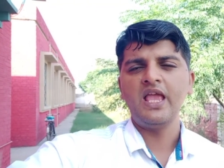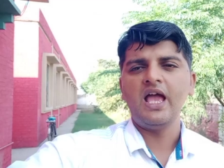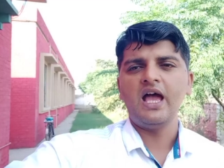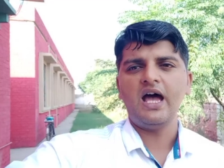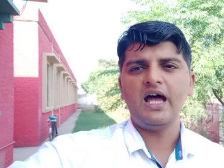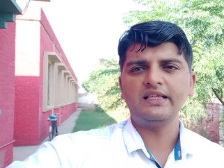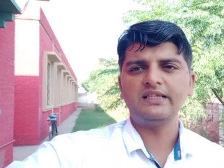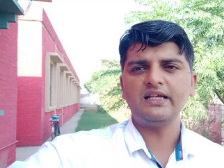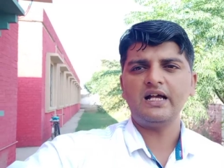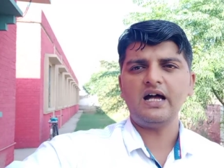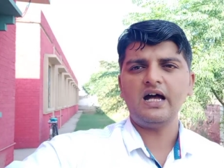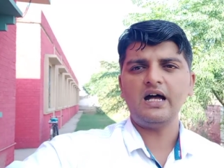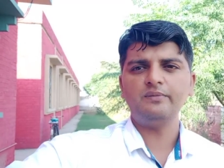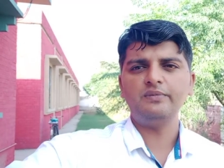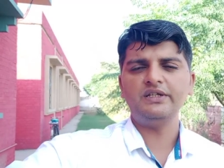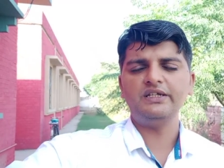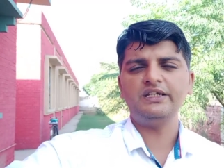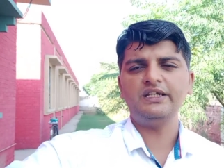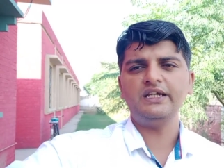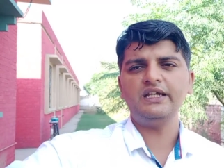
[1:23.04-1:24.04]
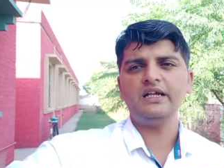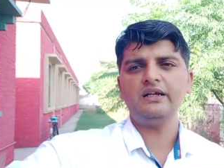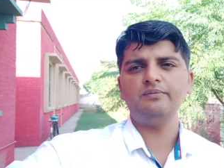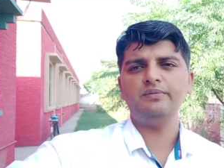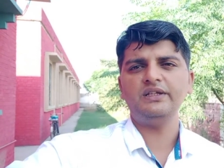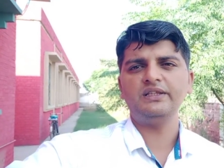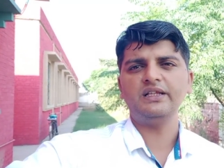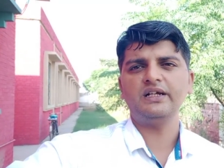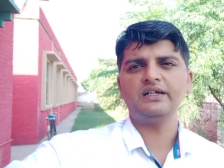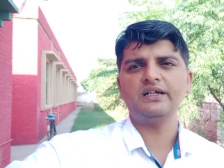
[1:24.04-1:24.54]
अच्छा अब ये
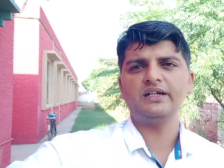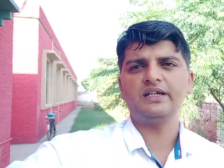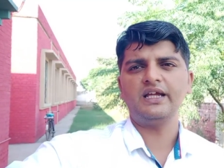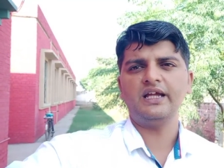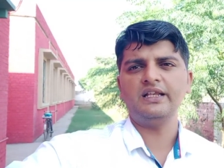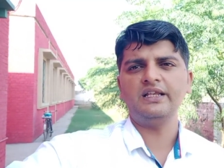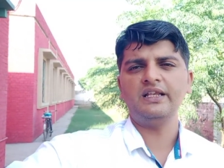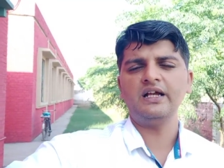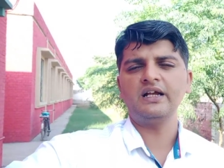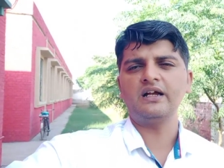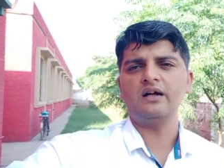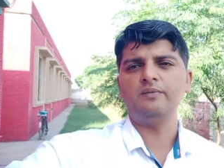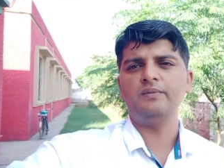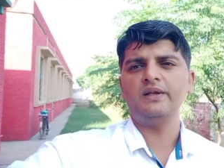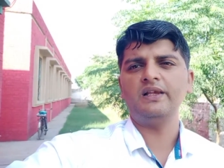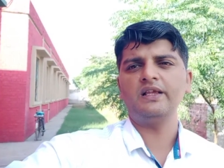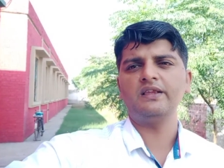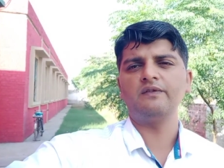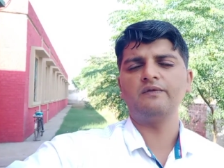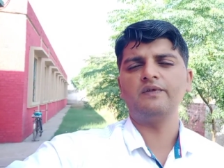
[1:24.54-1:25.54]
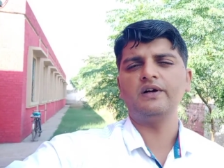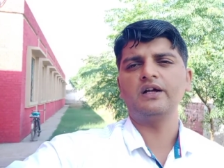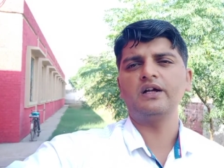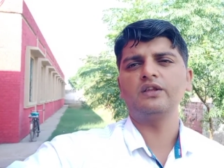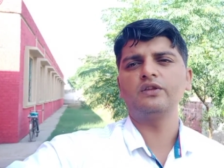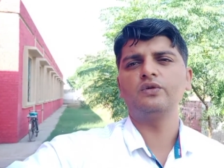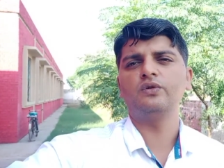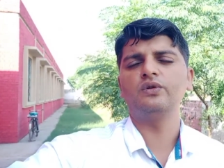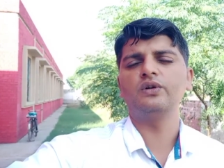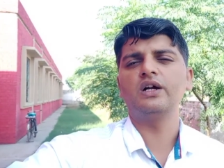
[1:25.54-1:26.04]
अभी तक कहना कबल अज
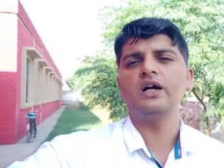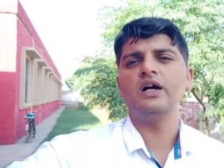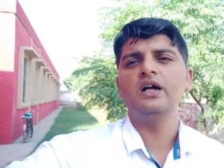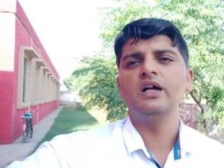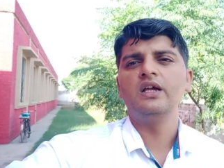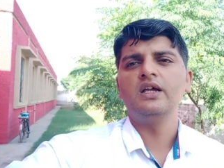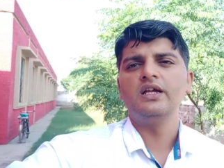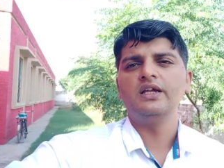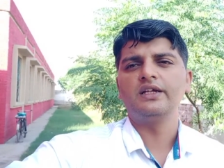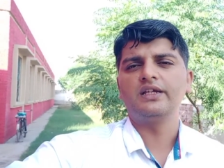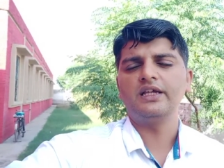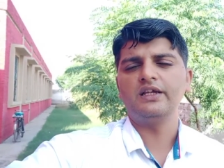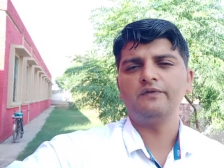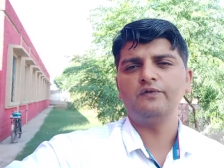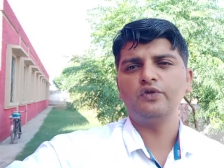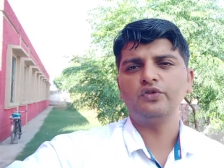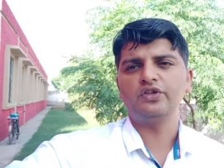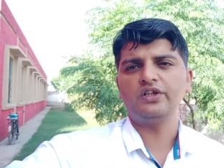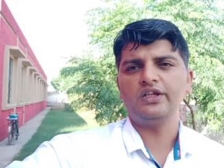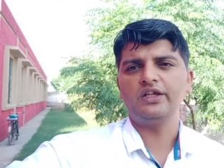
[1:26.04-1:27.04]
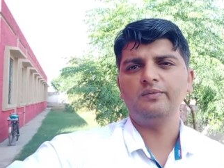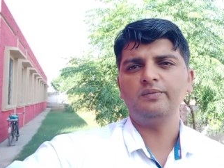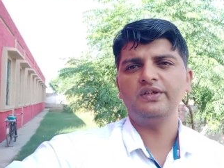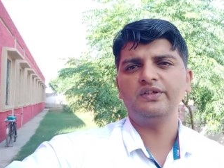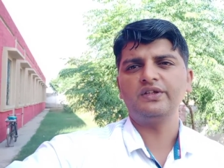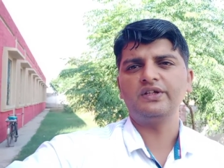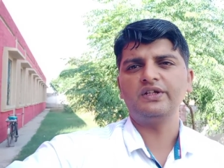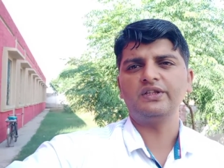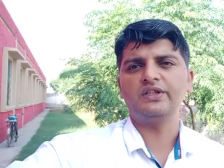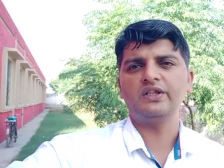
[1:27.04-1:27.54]
वक़्त होगा कि वो
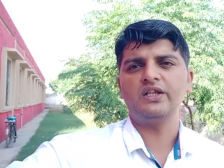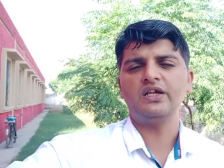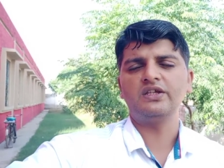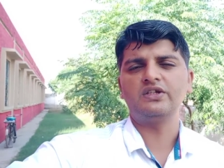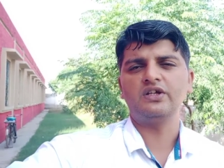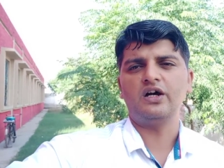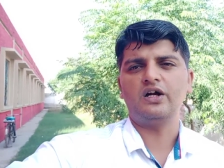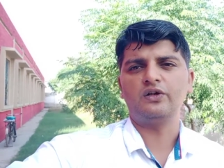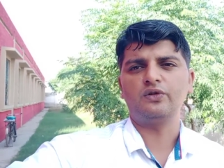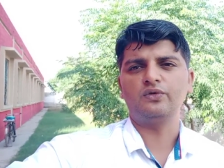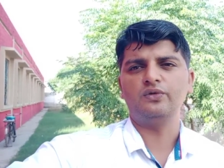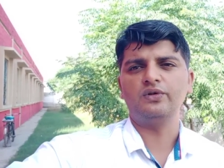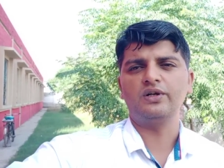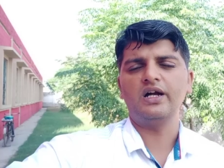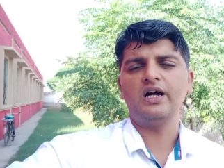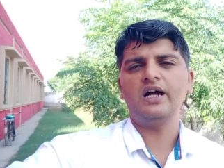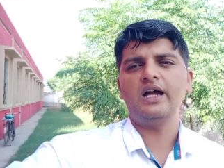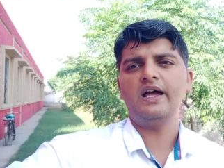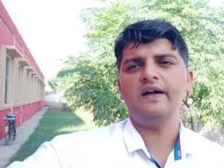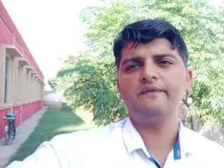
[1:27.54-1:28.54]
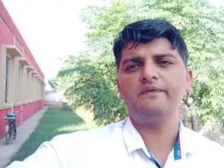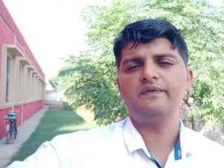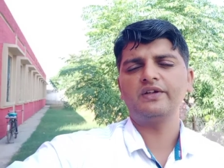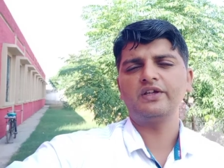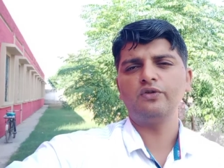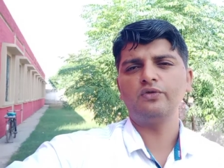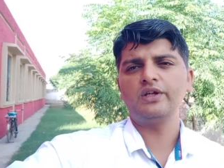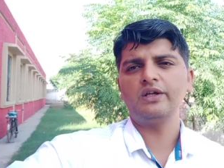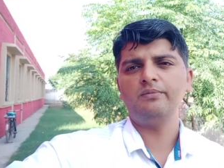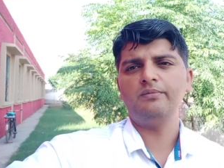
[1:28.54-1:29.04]
सलेबस कितना शार्ट होगा एफ
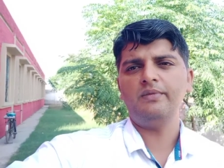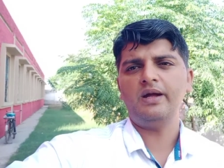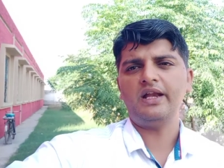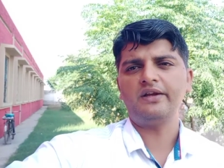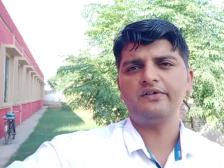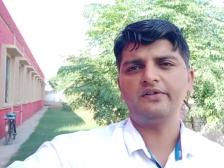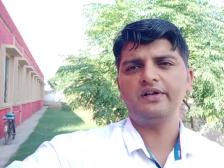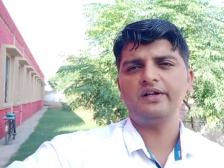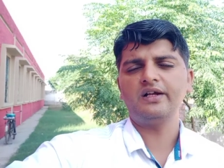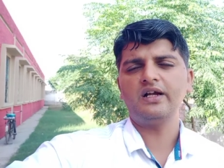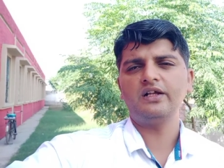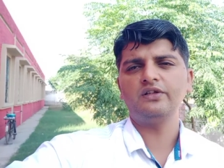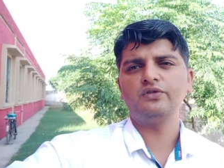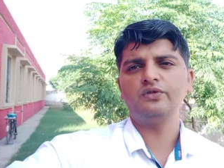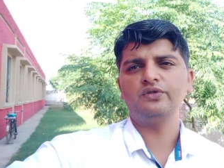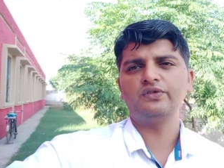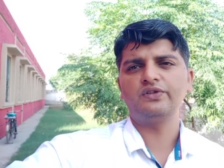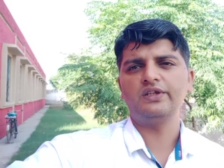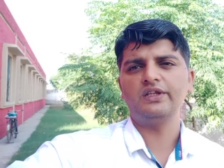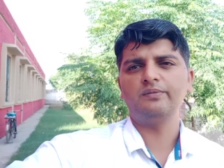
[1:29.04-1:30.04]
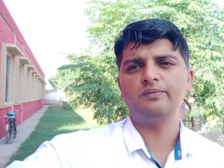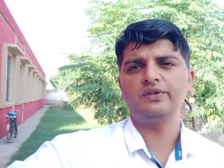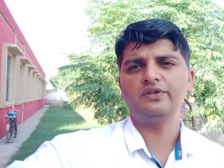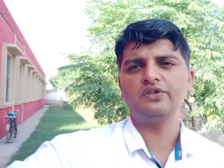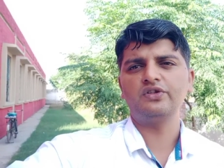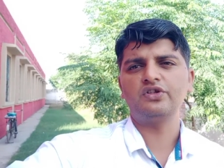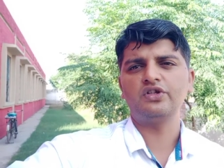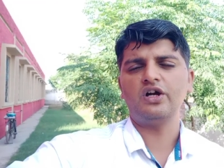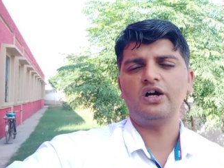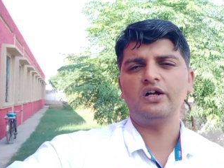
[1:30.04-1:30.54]
क्योंकि मैट्रिक का जो सलेबस
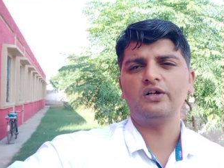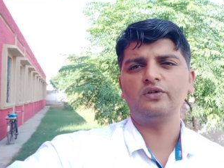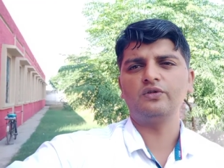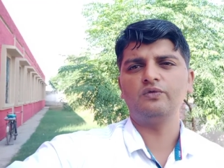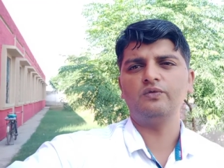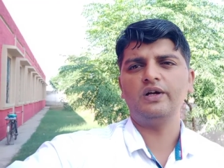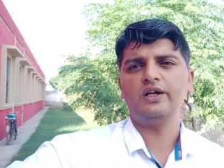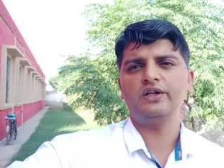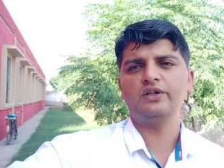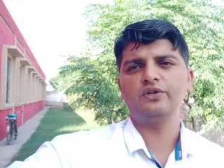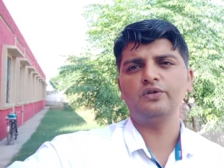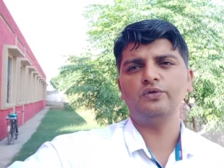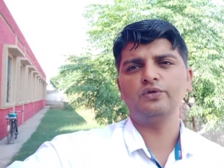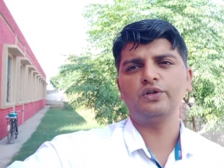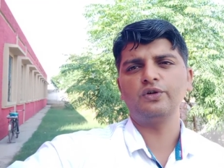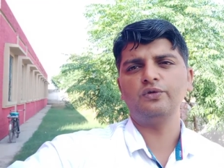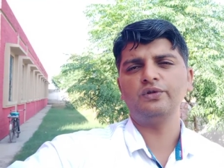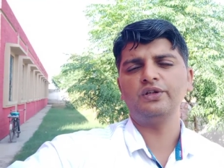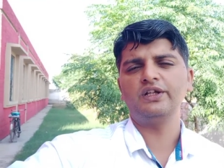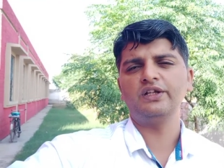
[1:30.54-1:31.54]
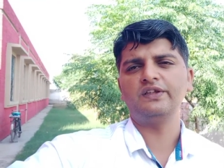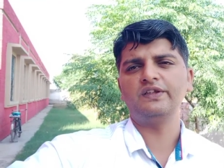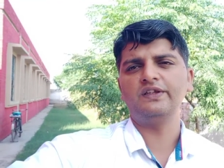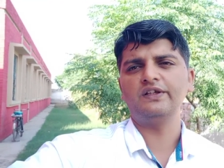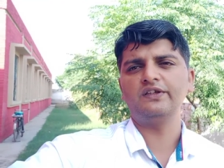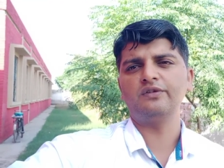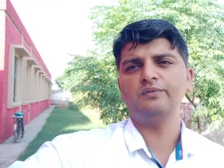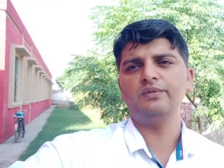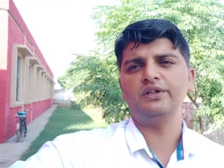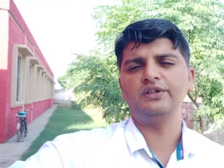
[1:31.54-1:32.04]
शार्ट हुआ है क्योंकि उनके
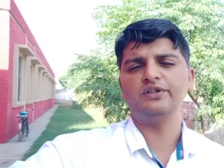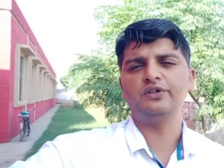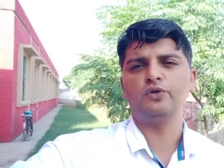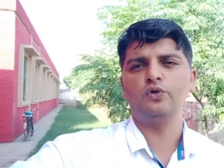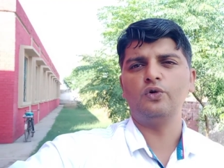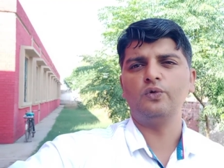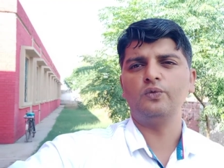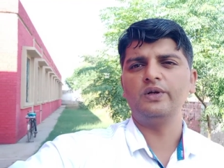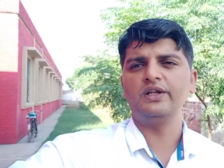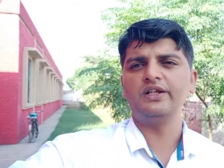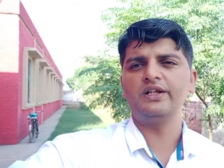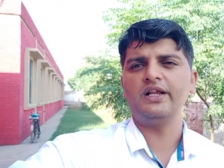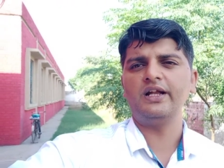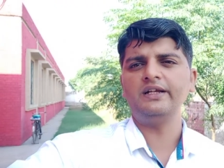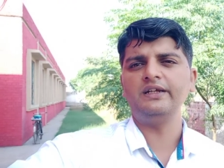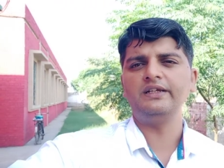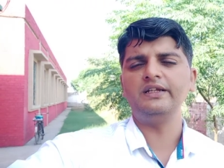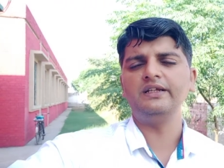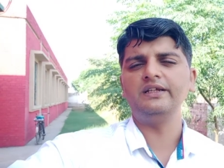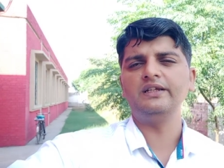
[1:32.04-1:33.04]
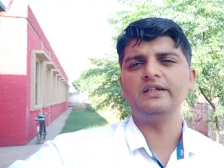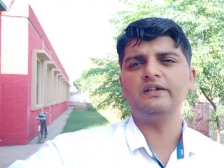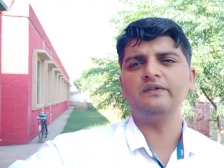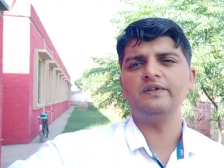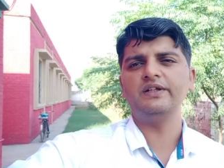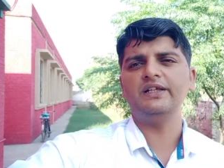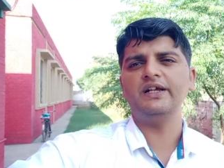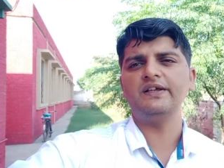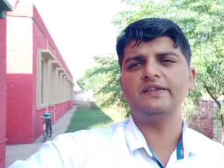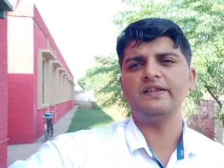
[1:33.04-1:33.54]
सिक्स मंथ कोविड नाइन्टीन की
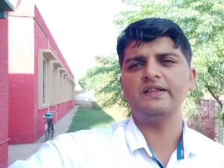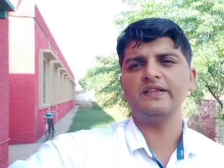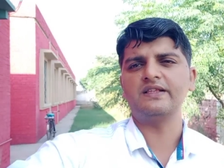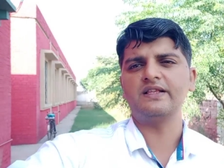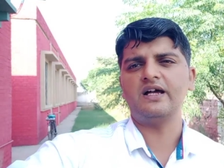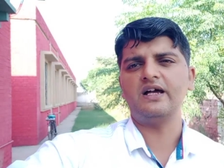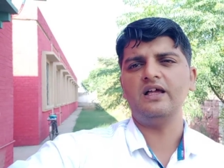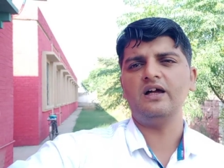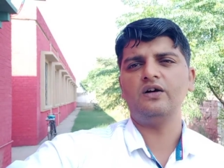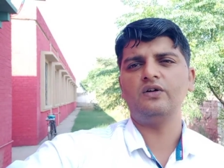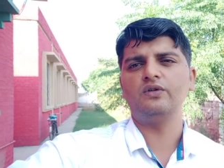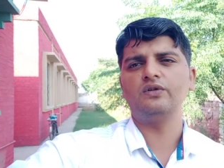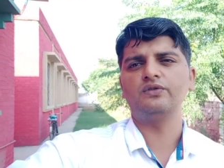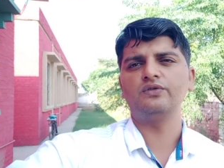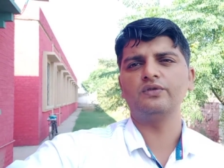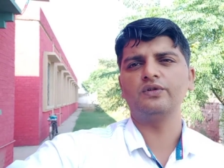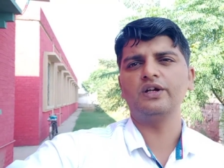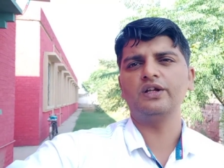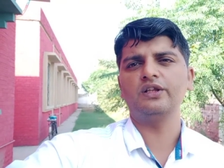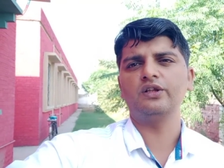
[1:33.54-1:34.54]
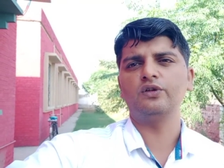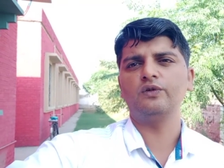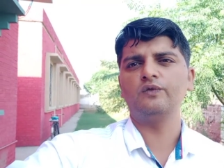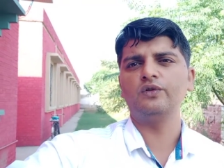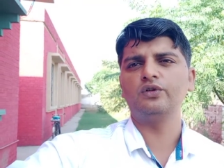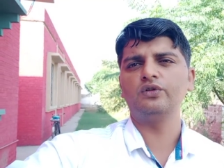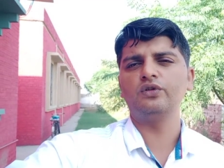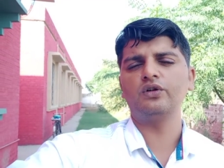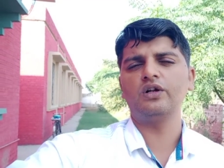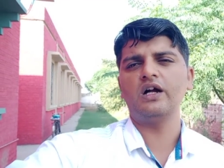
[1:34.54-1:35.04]
वजह से ज़ाया हो चुके थे तो
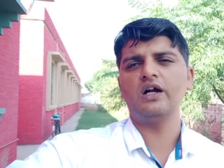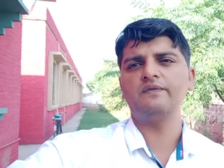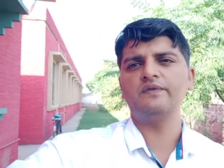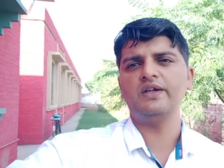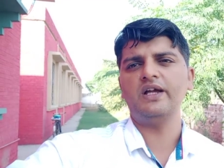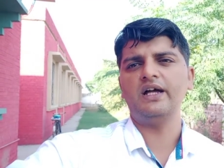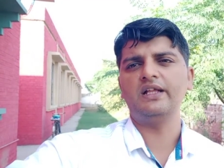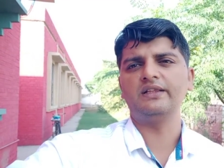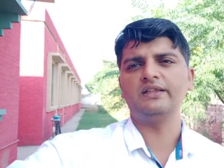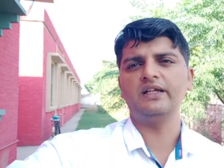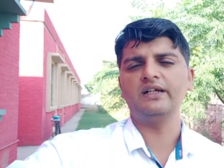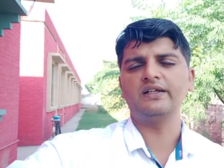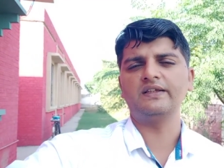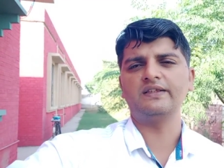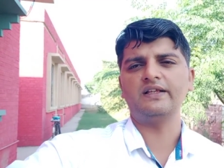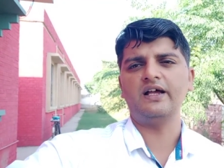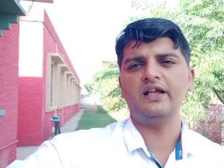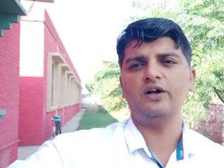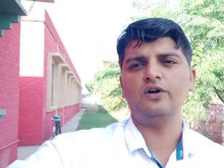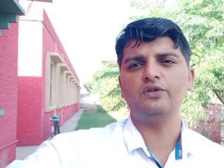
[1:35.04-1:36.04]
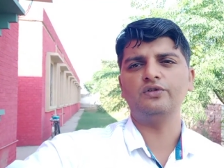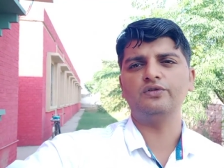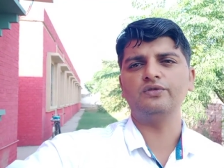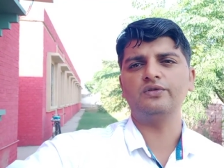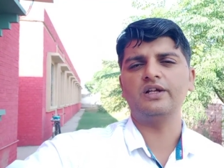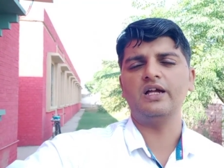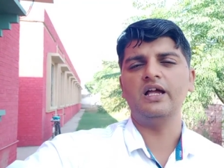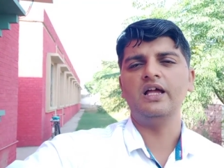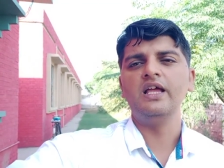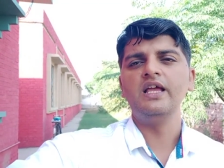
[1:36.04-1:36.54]
वो तो काफ़ी हद तक ज़ाया हो
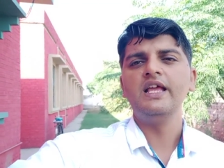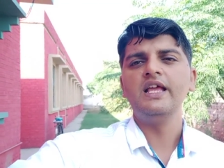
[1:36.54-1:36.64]
चुका है